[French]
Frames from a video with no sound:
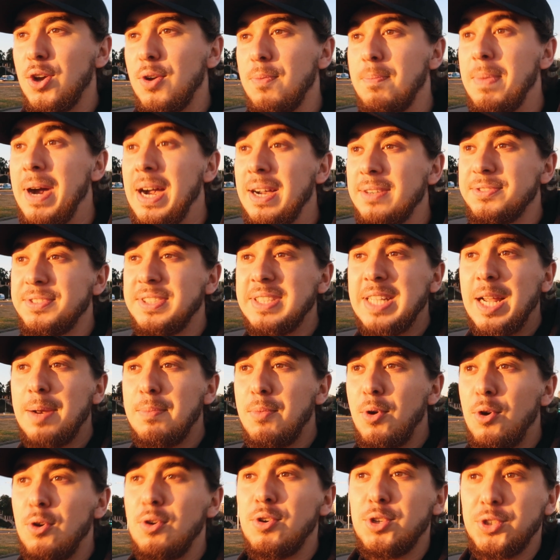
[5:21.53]
bah
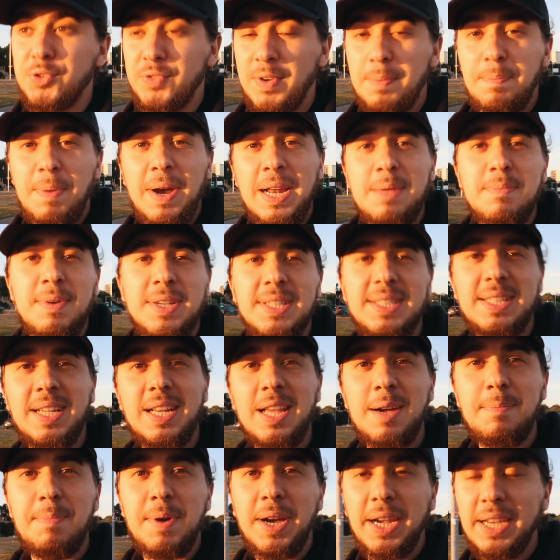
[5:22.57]
finalement, je vais pas aller
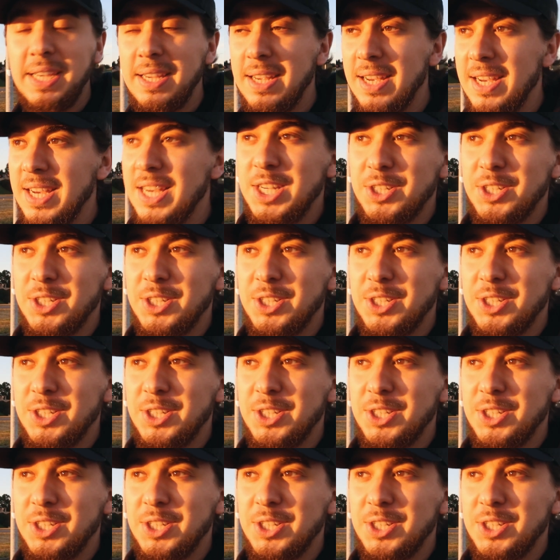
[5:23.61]
m'installer à Paris,